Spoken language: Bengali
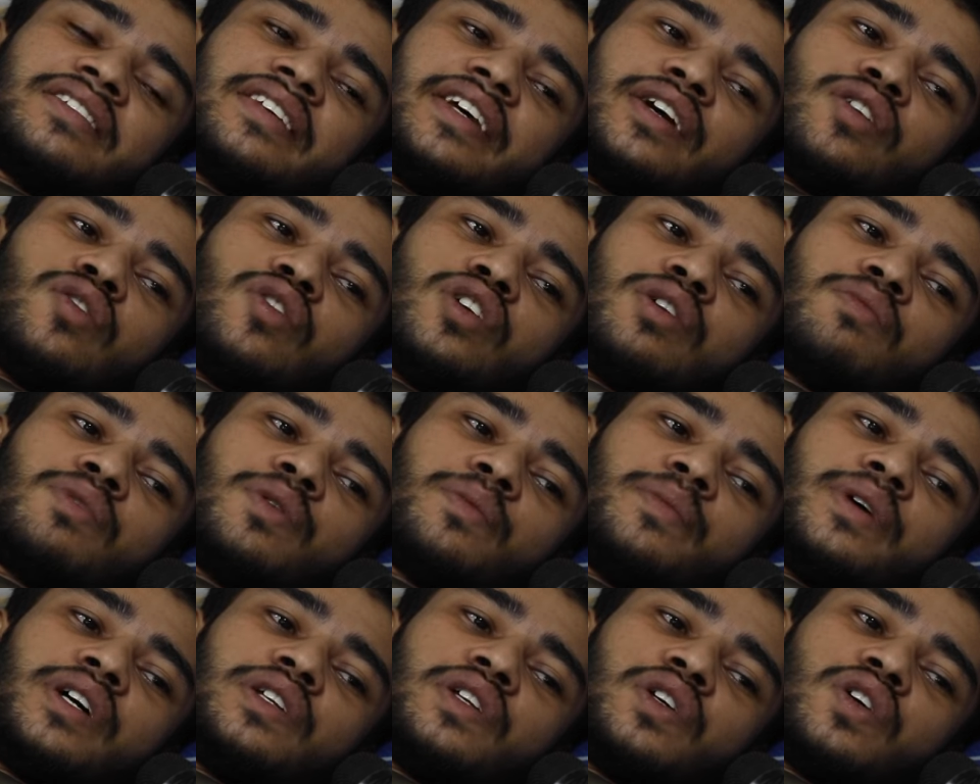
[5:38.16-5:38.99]
আছি এখন আমার
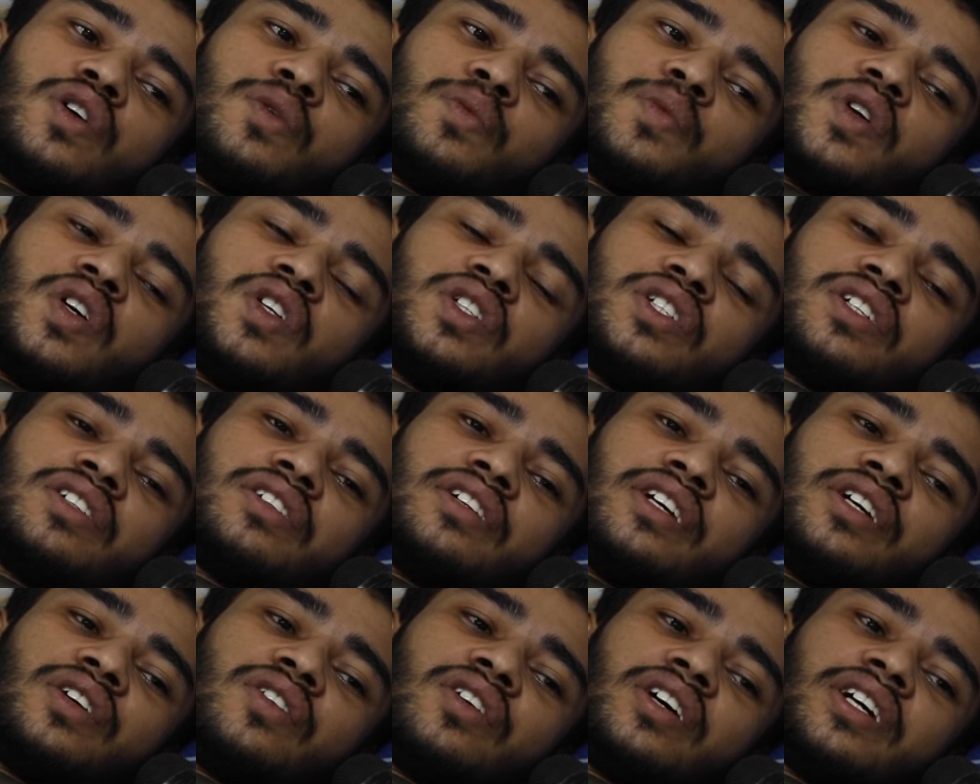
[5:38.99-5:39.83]
মেজর
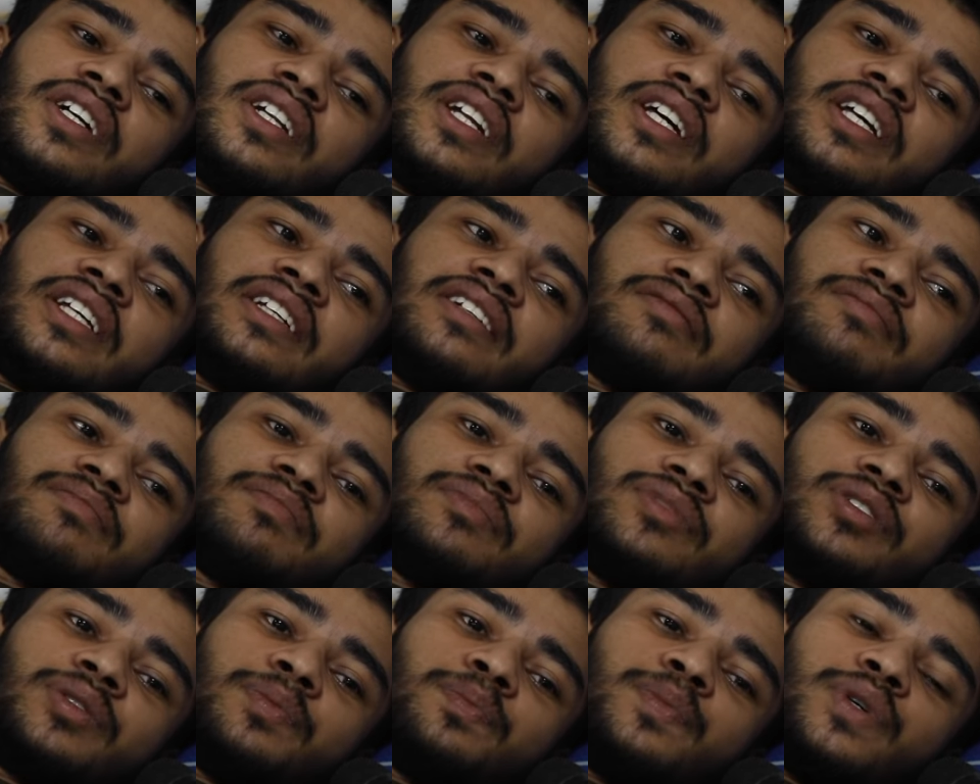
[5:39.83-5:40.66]
অপারেশনটাই হয় নাই
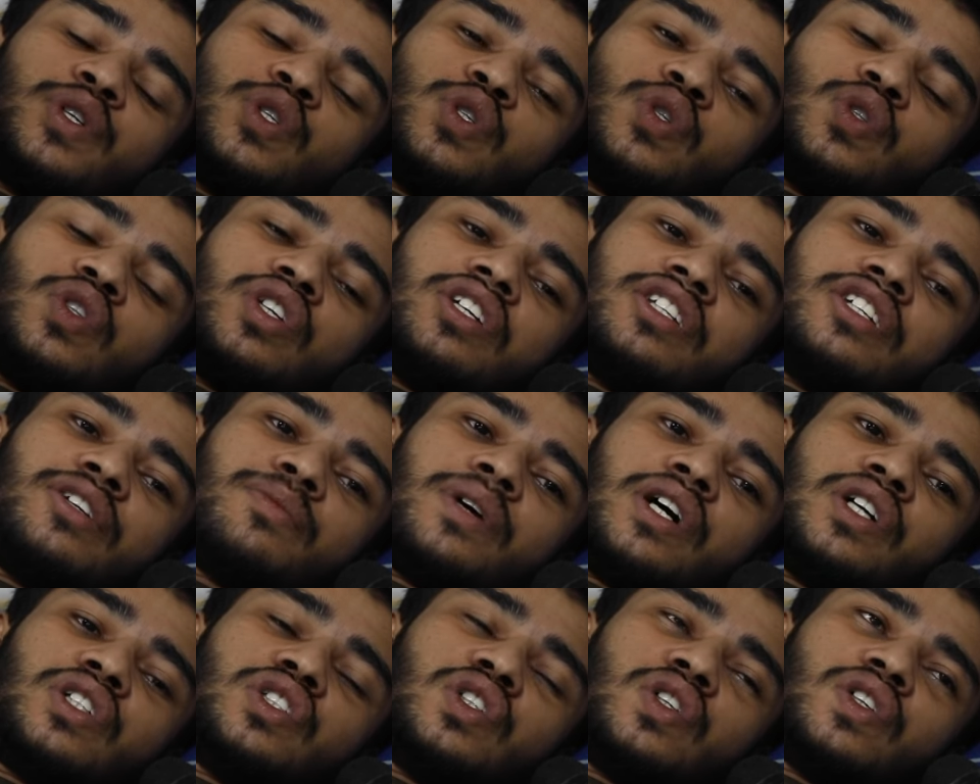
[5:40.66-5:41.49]
পেছন দিয়ে যে
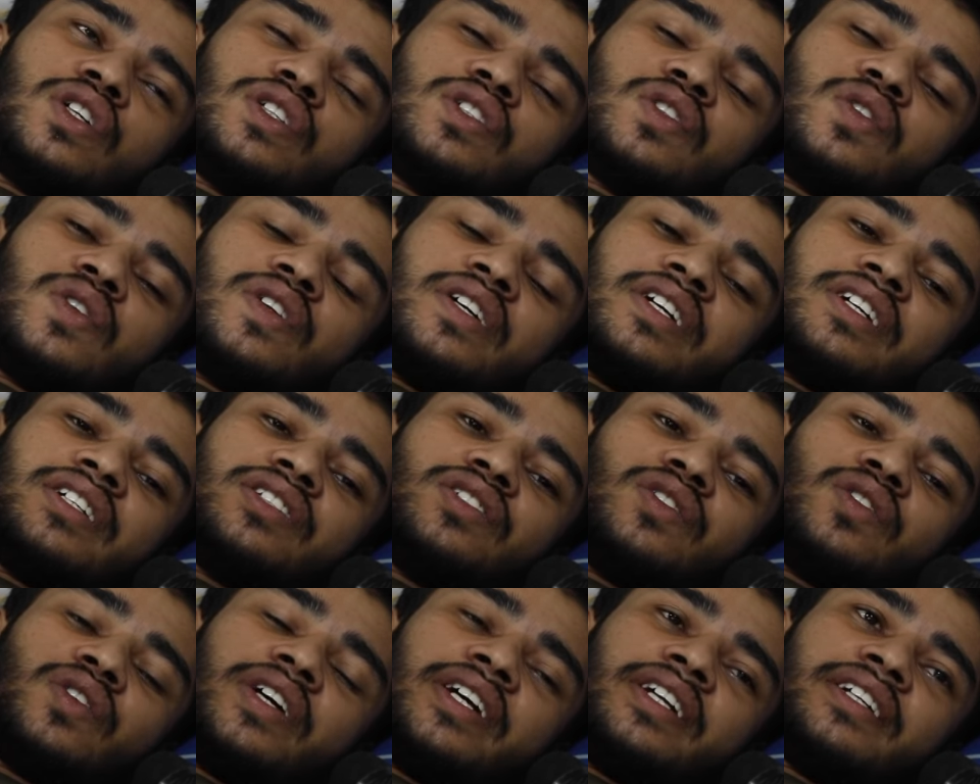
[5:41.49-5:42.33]
মাংসটা চলে
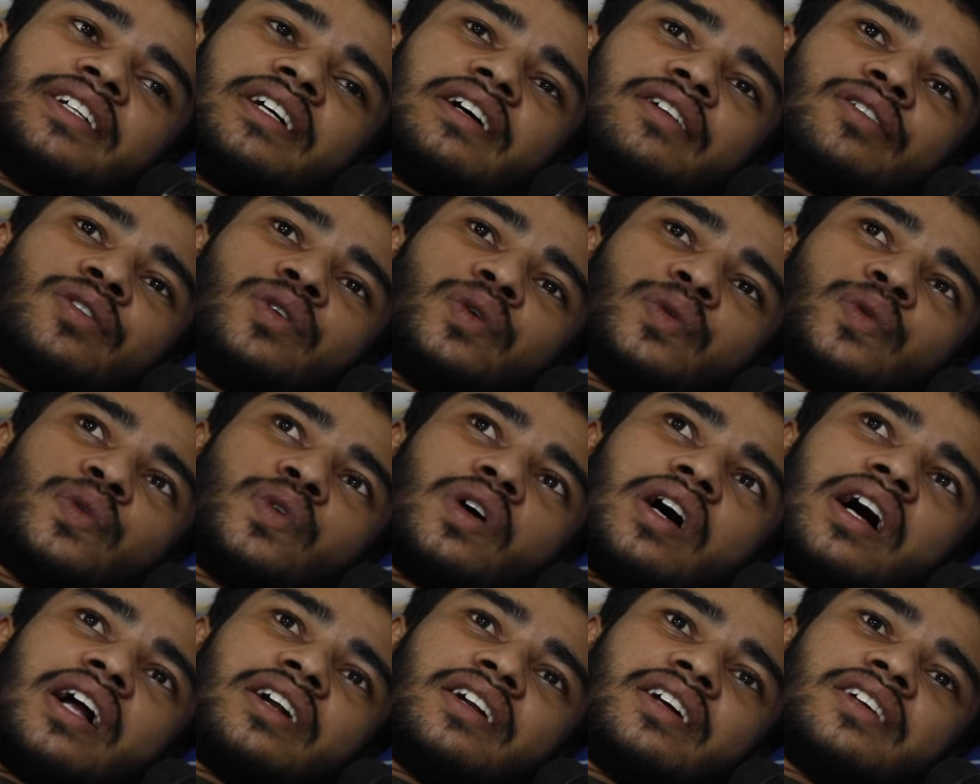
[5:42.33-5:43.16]
গেছিলো এটা গত
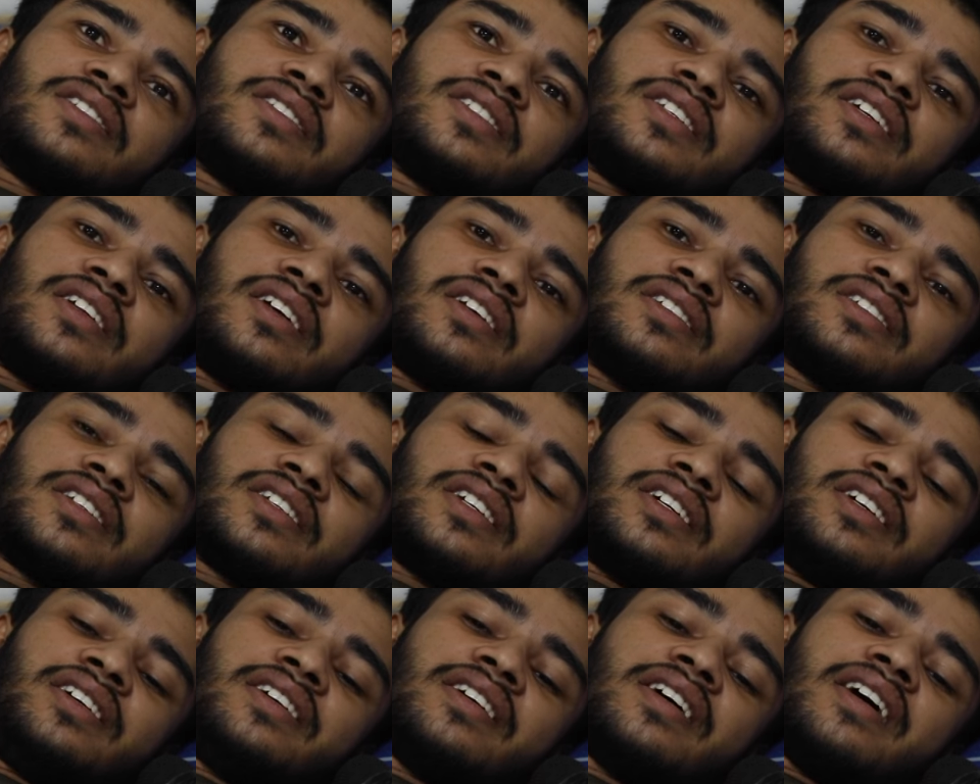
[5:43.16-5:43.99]
আঠাশ দিন
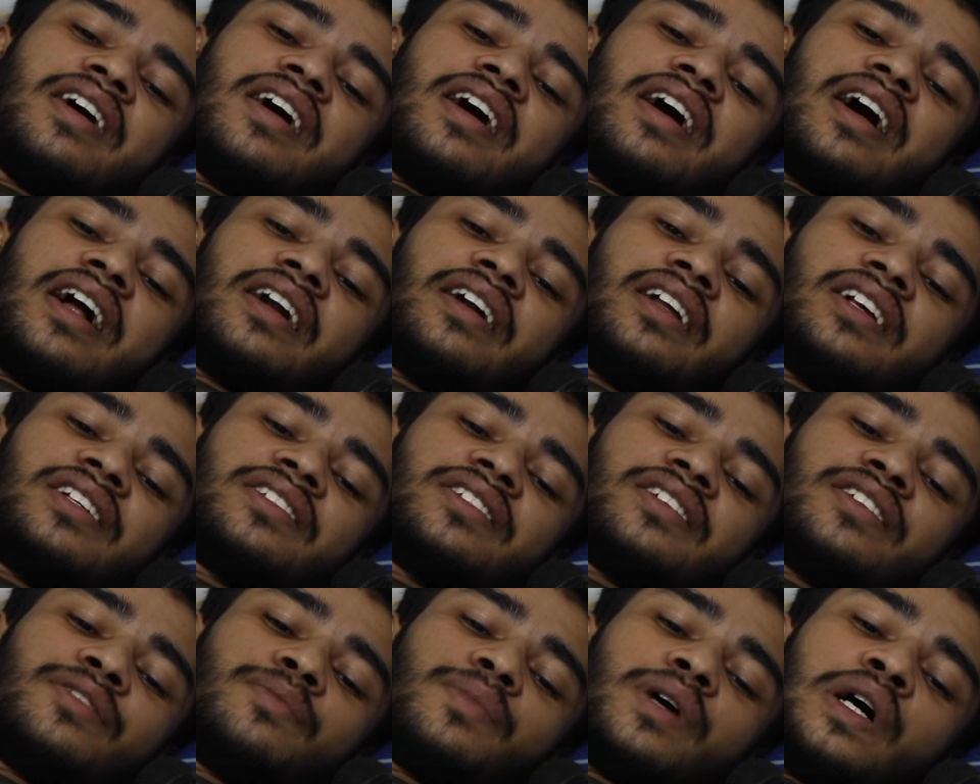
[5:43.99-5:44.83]
আজকে আঠাশ
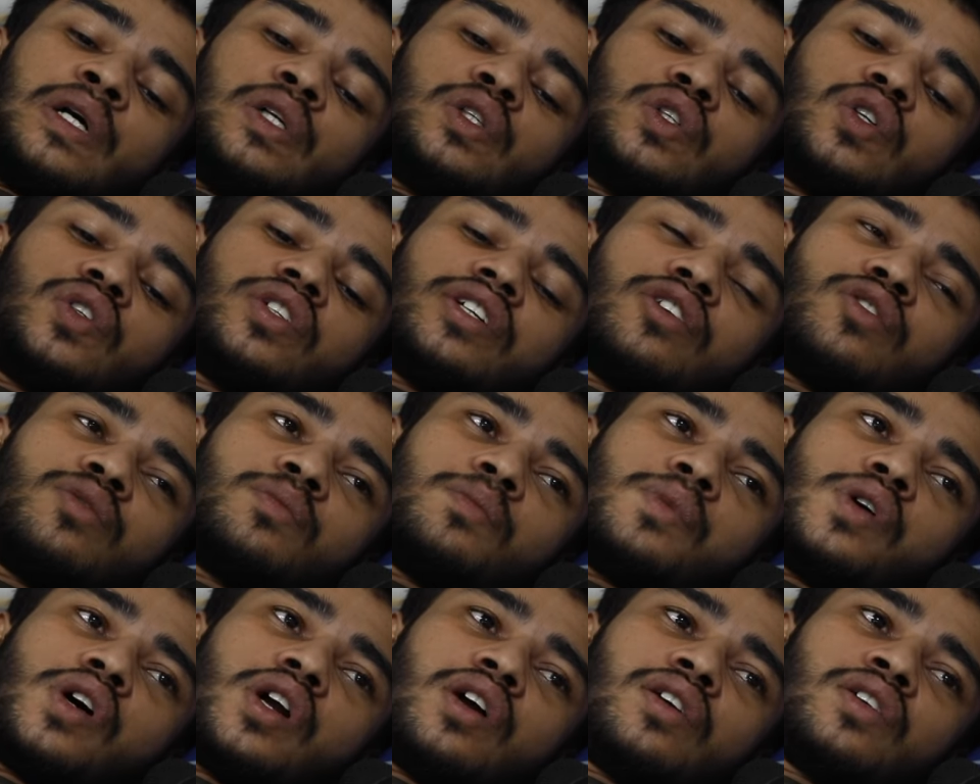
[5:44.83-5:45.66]
দিনে মাংসটা এখন
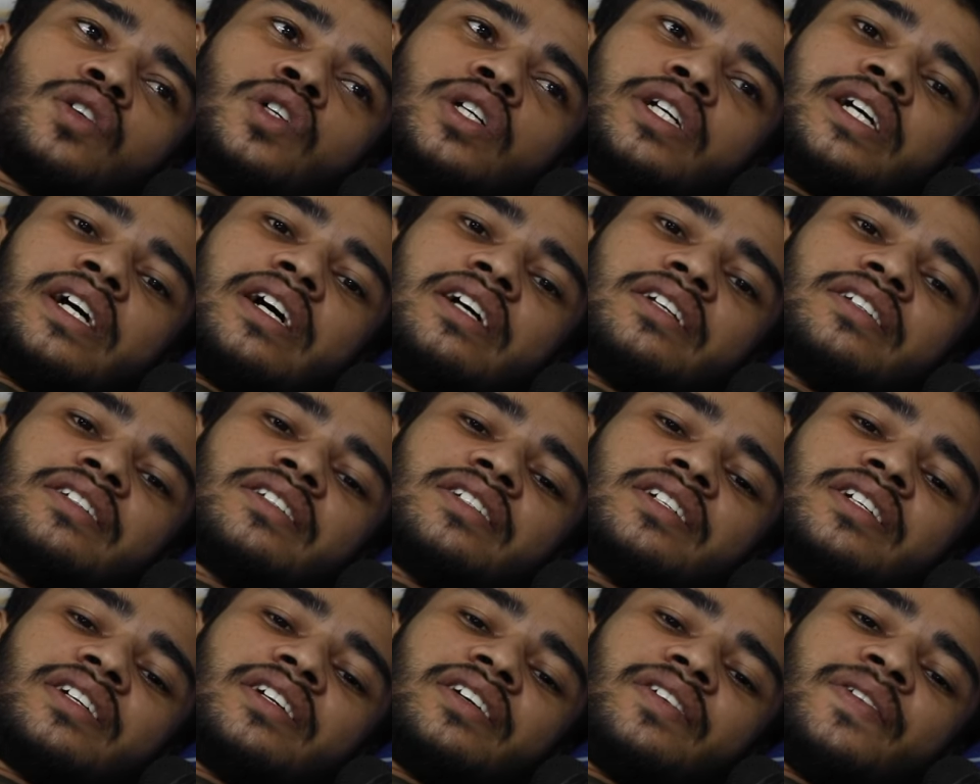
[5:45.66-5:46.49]
বরাট হয়ে
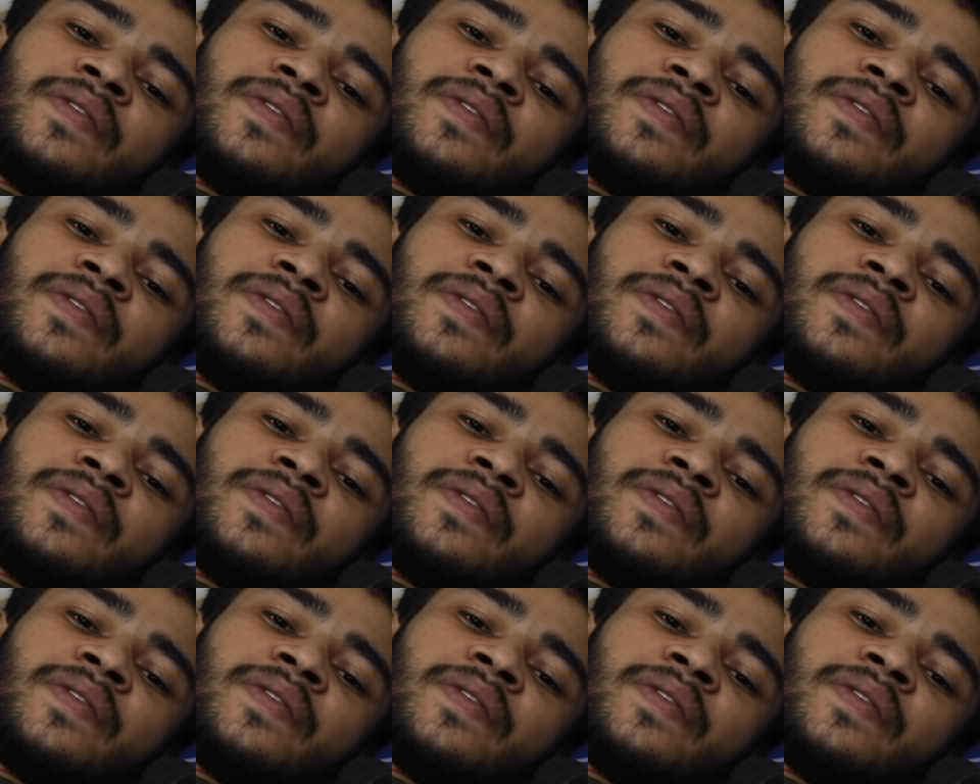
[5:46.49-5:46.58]
আসছে